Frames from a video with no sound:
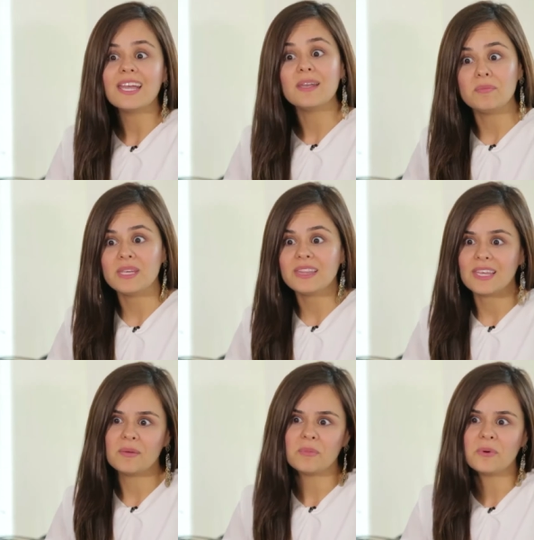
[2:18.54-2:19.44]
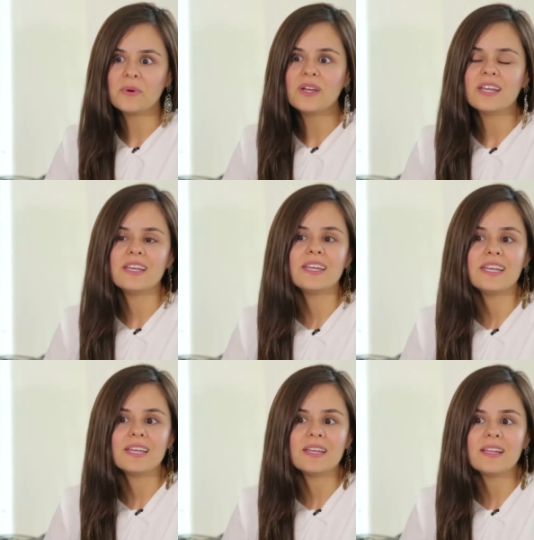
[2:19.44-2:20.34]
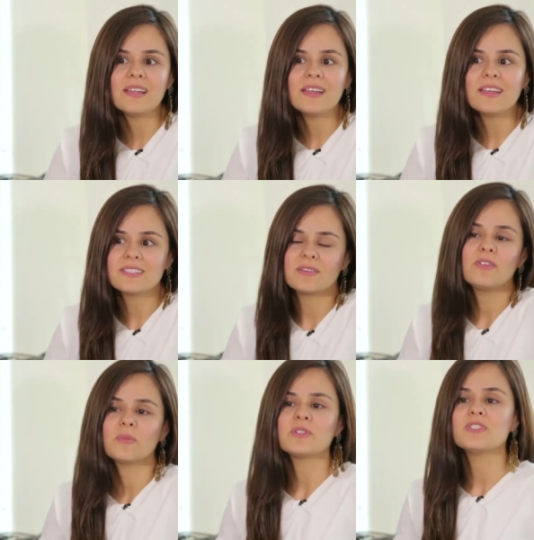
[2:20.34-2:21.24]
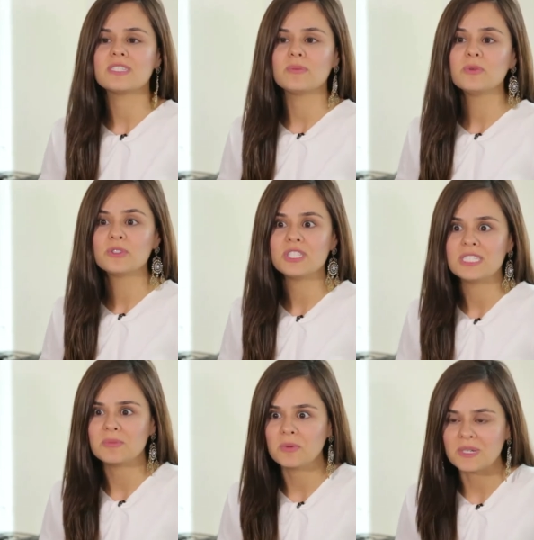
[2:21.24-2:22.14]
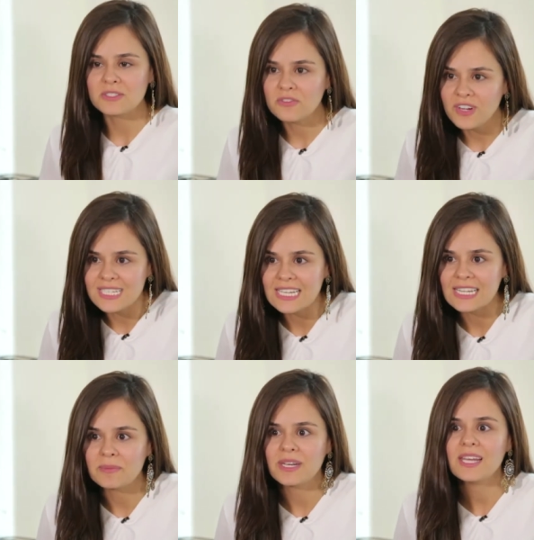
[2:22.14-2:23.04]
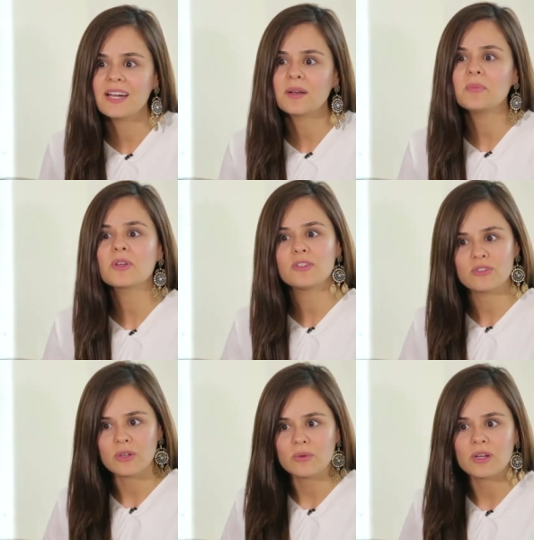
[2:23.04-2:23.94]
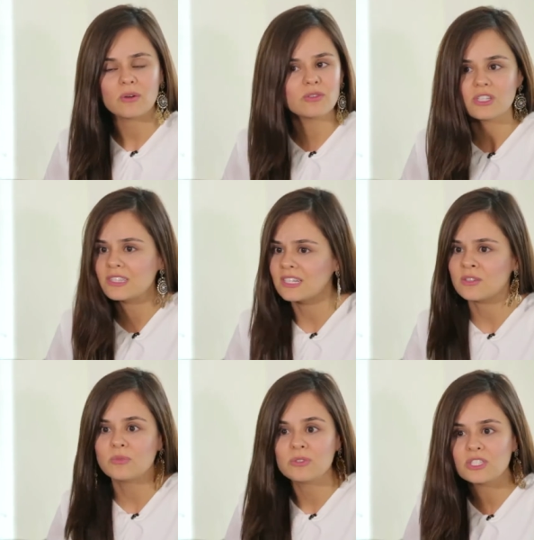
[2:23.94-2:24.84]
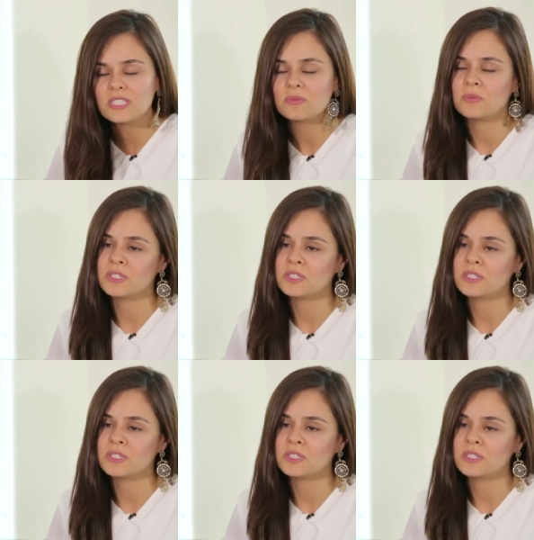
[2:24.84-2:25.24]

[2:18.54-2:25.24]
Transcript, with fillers: En mi tiempo, eh, esta información se hace muchísimo más fácil de manejar porque yo tengo una concentración muchísimo